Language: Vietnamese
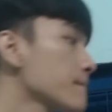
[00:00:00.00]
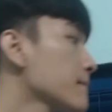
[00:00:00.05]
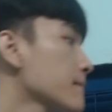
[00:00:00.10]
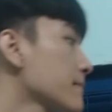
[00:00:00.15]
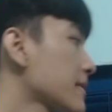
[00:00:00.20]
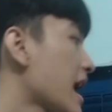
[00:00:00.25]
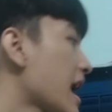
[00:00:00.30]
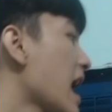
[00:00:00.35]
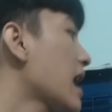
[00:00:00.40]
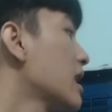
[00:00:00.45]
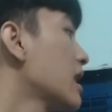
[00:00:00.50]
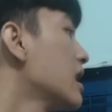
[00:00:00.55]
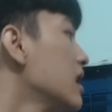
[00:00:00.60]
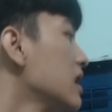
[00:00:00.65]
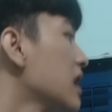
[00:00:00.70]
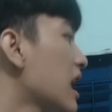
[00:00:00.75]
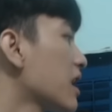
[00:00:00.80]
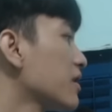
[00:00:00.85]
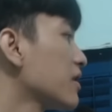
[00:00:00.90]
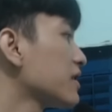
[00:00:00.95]
nha,
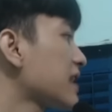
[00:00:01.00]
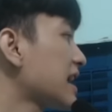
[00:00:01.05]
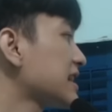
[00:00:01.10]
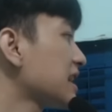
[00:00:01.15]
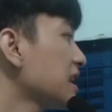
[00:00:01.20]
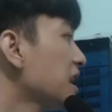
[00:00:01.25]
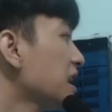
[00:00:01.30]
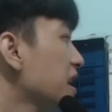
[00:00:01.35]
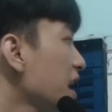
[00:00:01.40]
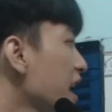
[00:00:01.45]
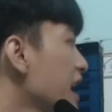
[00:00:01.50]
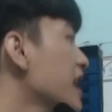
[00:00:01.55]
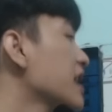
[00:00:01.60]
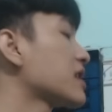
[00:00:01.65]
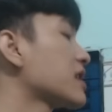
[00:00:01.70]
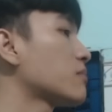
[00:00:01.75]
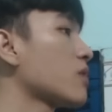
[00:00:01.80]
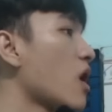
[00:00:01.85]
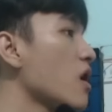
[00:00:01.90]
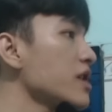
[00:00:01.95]
là người ta sẽ đi ỉa
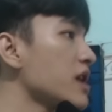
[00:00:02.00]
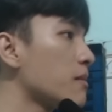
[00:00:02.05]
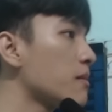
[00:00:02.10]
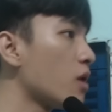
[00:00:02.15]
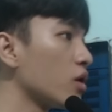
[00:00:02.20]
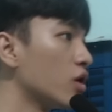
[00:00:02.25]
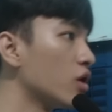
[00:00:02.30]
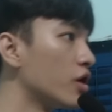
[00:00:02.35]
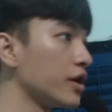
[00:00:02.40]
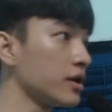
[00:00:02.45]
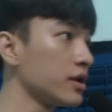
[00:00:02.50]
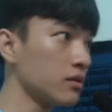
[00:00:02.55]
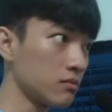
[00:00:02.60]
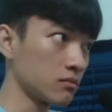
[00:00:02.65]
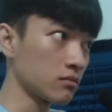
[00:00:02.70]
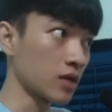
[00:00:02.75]
trong đó nha mọi người.